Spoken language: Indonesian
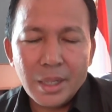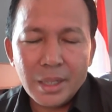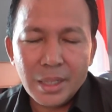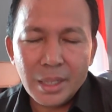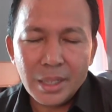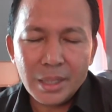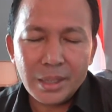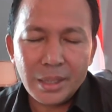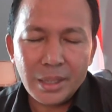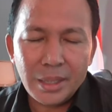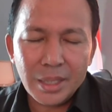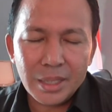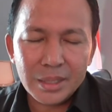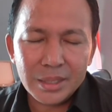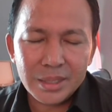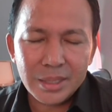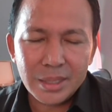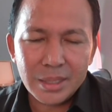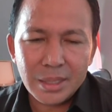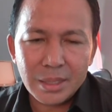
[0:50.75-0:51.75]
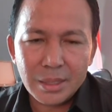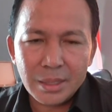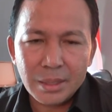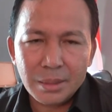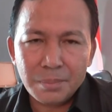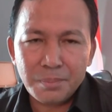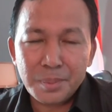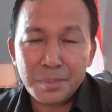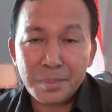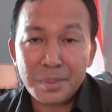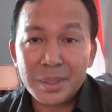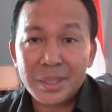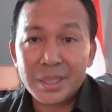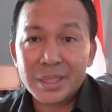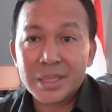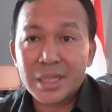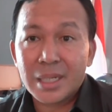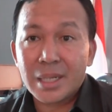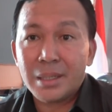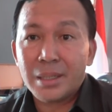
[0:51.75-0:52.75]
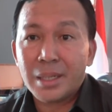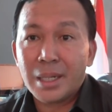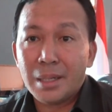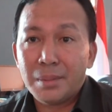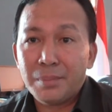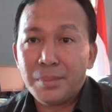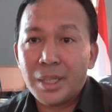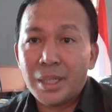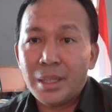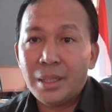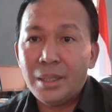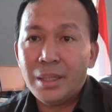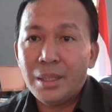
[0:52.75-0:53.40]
dari hasil pemeriksaan kami